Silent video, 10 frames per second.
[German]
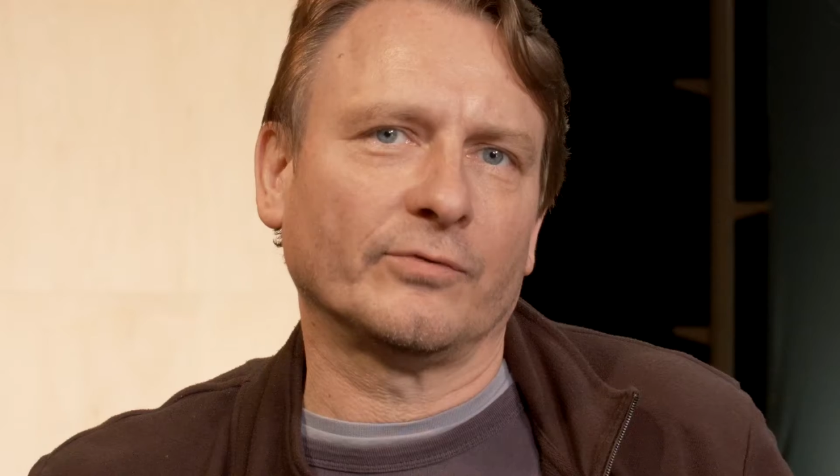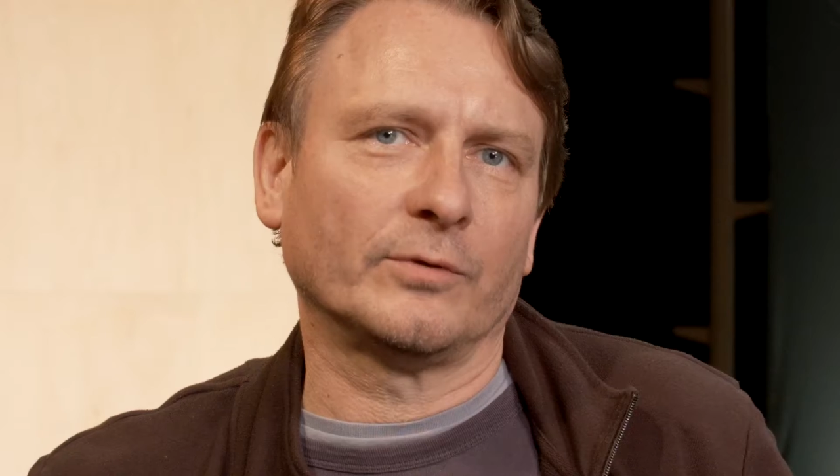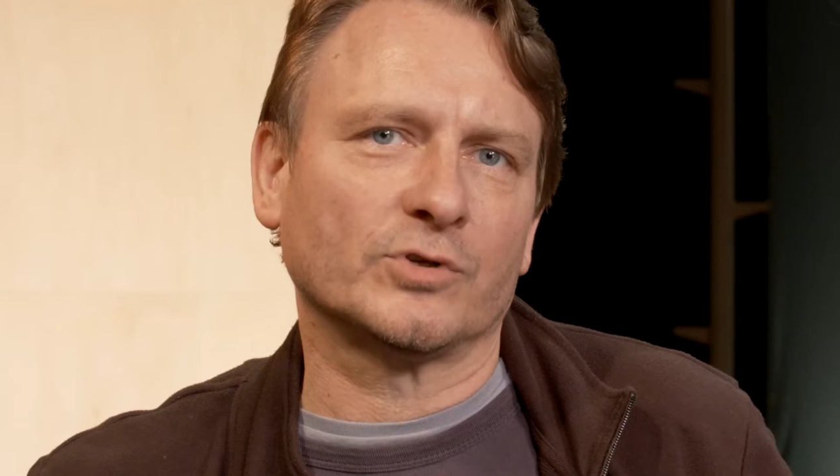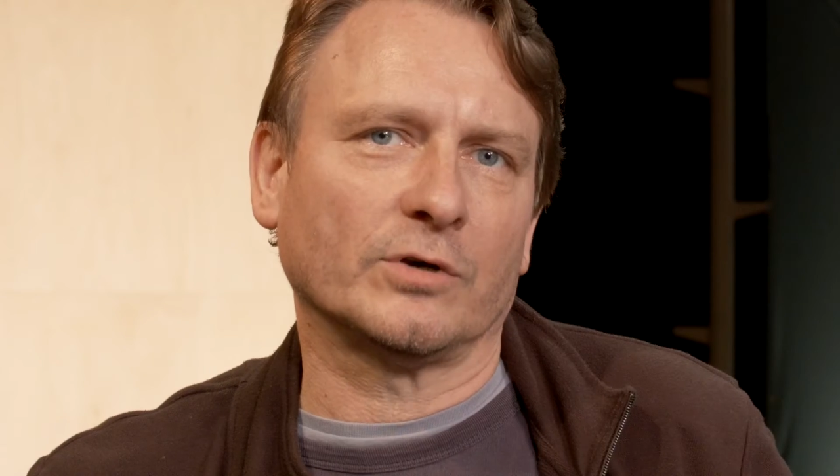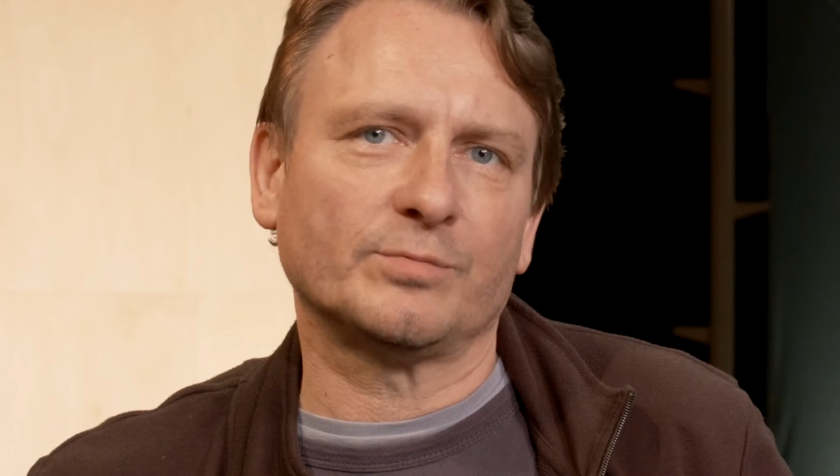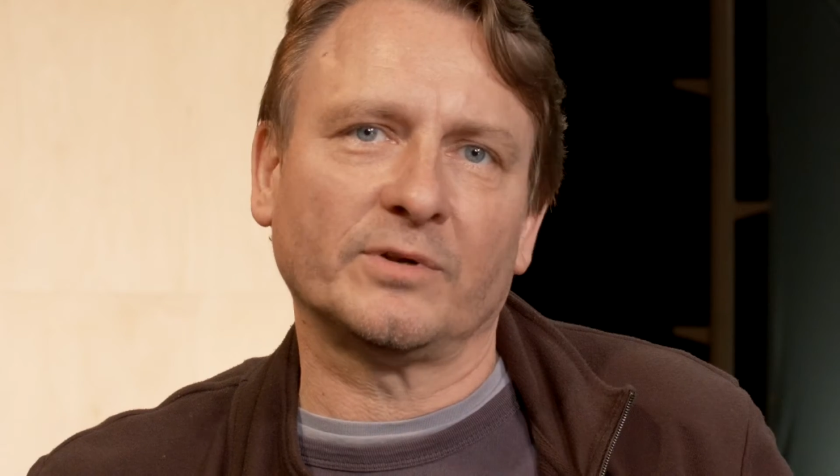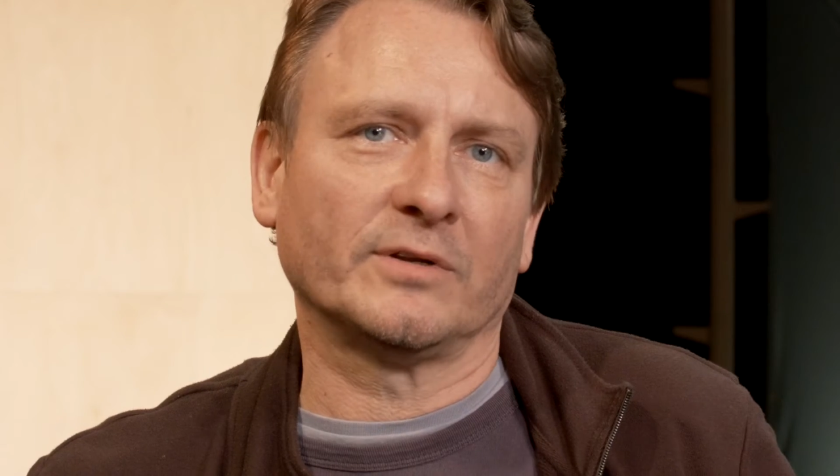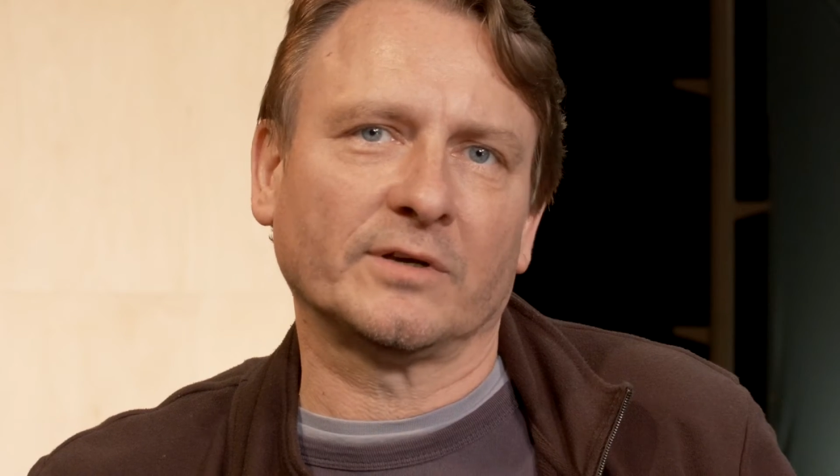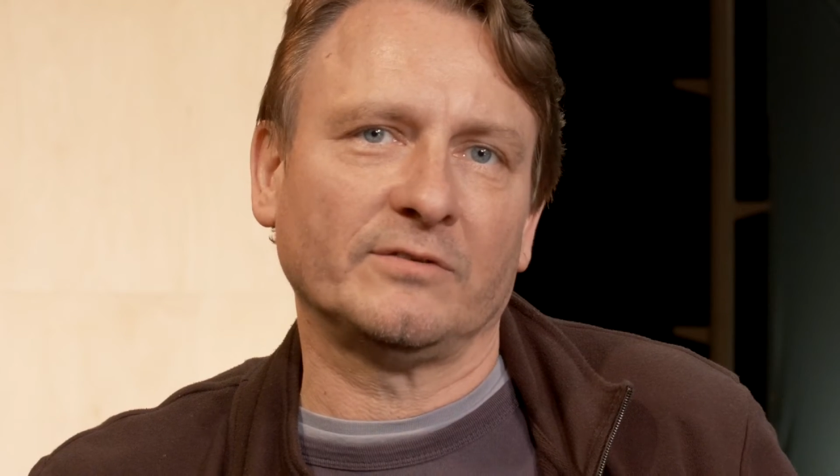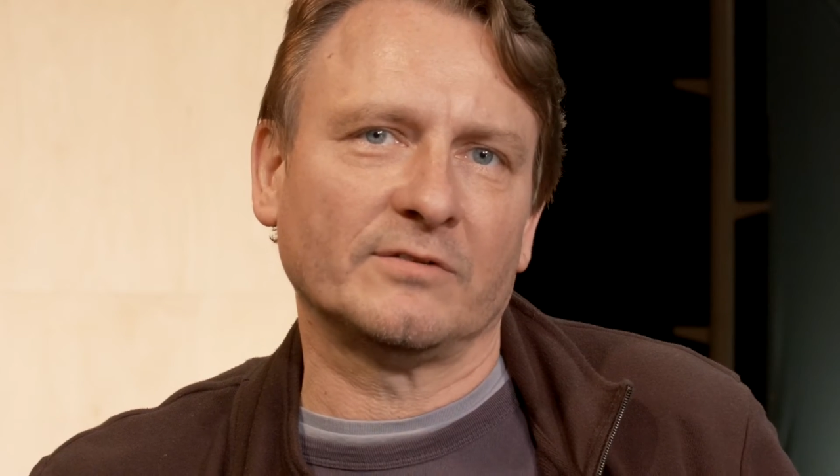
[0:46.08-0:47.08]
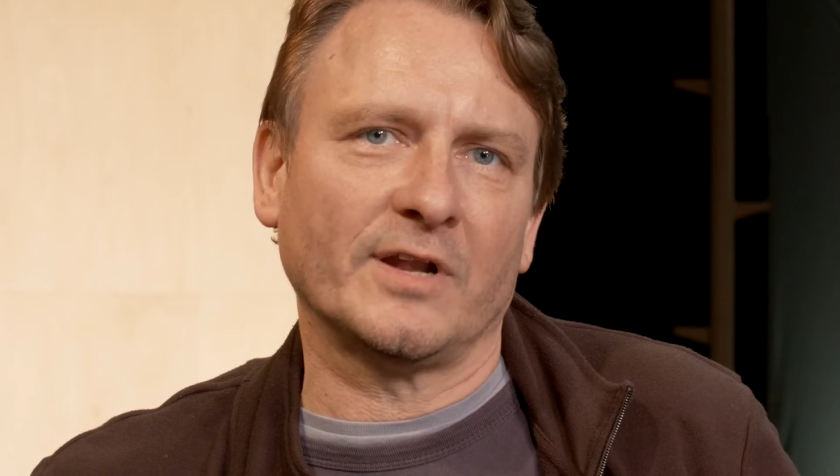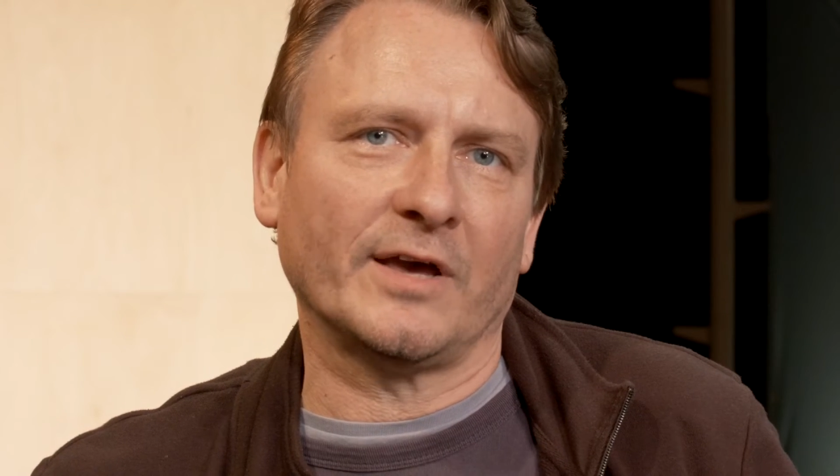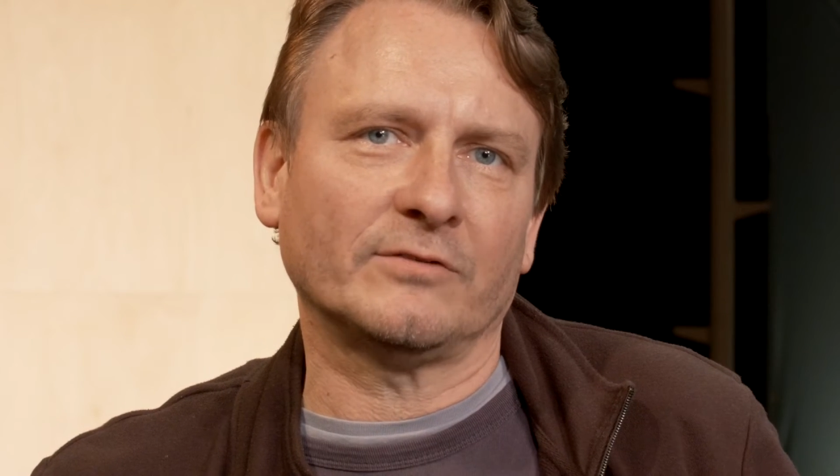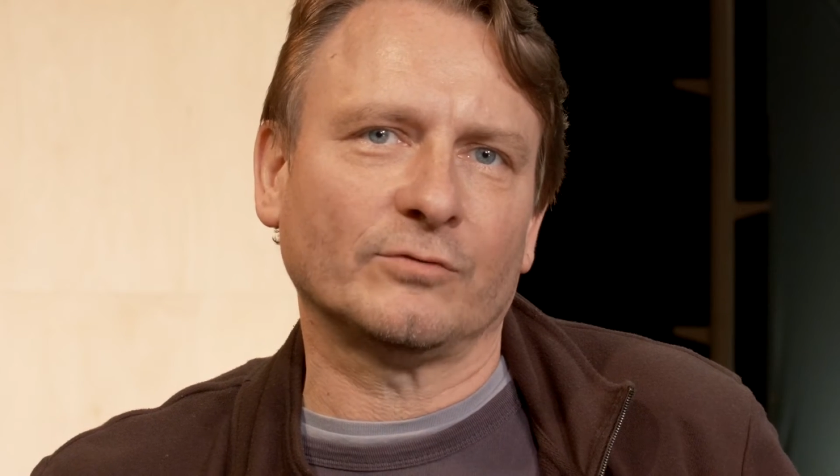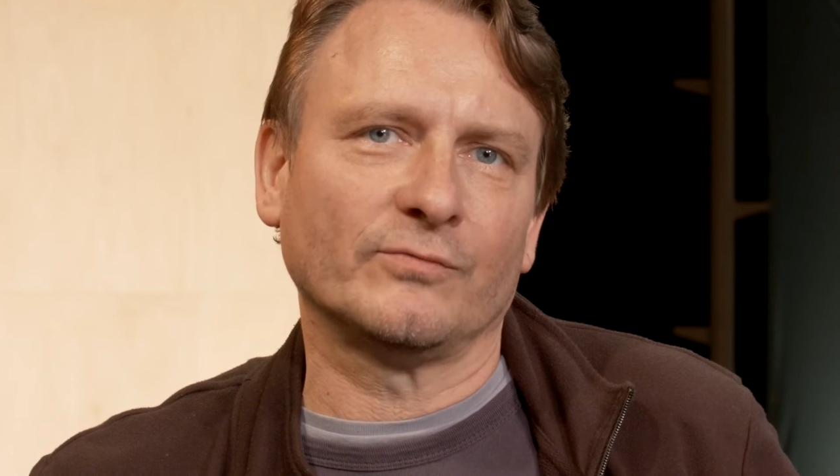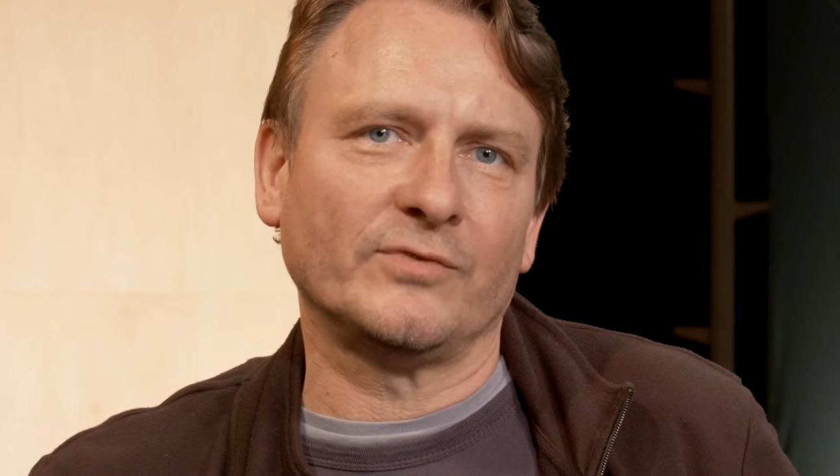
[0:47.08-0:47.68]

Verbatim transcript: von dem Schauspieler eine Riesenleistung,